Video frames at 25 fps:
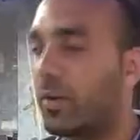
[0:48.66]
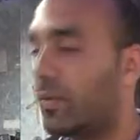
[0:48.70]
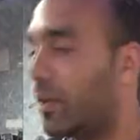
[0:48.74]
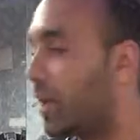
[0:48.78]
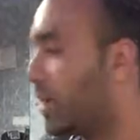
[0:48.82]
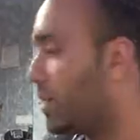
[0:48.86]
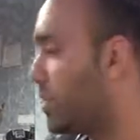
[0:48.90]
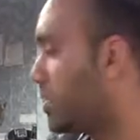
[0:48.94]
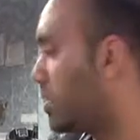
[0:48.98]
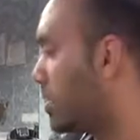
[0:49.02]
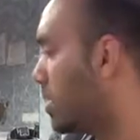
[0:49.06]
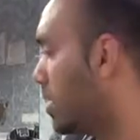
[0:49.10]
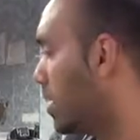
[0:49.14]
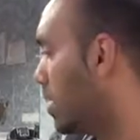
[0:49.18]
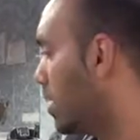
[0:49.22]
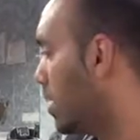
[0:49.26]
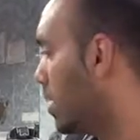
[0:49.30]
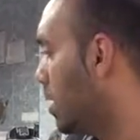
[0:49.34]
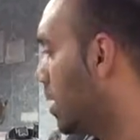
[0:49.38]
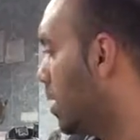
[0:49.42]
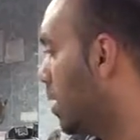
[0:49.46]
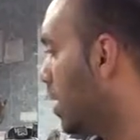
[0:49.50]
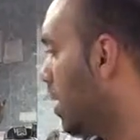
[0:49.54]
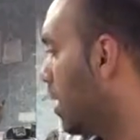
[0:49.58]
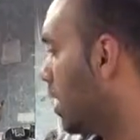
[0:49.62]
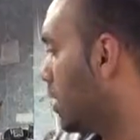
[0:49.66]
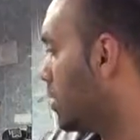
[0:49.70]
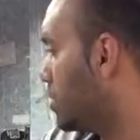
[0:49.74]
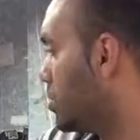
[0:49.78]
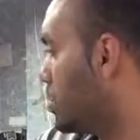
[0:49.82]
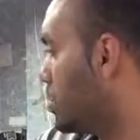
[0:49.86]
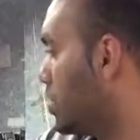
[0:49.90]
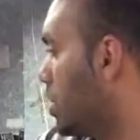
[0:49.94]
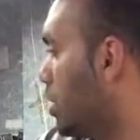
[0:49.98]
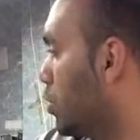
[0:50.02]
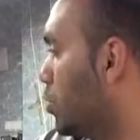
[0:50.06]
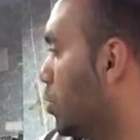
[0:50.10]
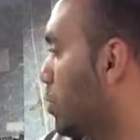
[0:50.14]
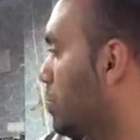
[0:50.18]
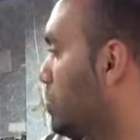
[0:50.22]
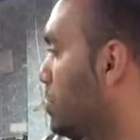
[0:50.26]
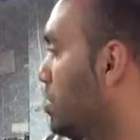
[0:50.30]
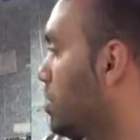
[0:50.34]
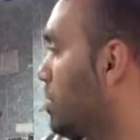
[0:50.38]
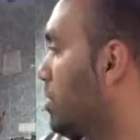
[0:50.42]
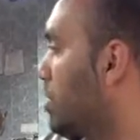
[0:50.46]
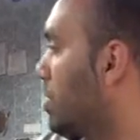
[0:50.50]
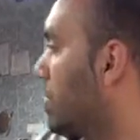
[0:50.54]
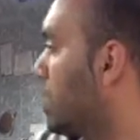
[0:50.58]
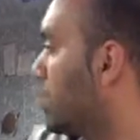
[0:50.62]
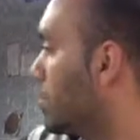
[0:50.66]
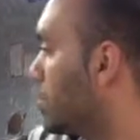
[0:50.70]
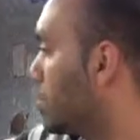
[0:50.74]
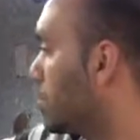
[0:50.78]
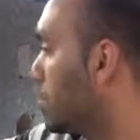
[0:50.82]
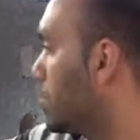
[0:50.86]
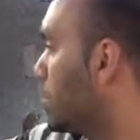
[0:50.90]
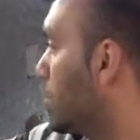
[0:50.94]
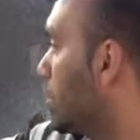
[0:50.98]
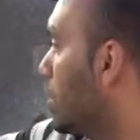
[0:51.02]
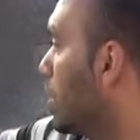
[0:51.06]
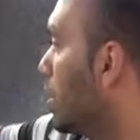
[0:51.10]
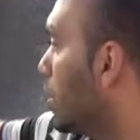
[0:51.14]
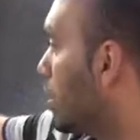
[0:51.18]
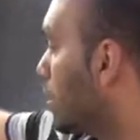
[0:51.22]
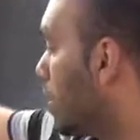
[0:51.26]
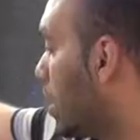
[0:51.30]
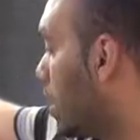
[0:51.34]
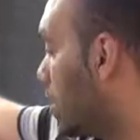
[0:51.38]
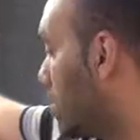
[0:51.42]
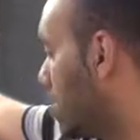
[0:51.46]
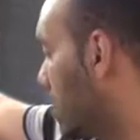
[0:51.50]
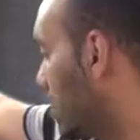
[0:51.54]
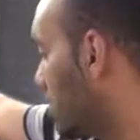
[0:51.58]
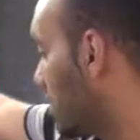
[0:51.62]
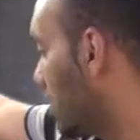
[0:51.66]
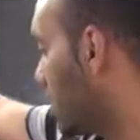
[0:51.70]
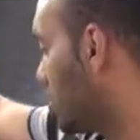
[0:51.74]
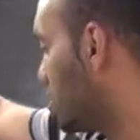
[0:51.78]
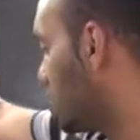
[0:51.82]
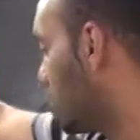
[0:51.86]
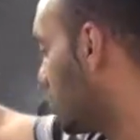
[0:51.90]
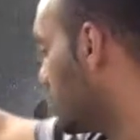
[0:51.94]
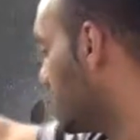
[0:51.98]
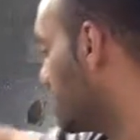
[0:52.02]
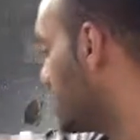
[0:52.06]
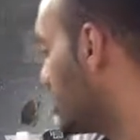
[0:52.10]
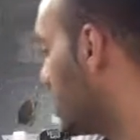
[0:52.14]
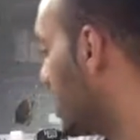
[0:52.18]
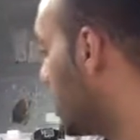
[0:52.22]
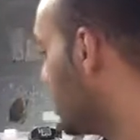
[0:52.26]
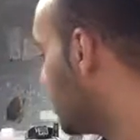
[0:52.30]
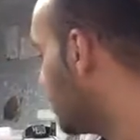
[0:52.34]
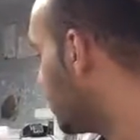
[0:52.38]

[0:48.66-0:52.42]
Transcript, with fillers: hava esti. Çinekop çıktı. Kalkanlar çok güzel.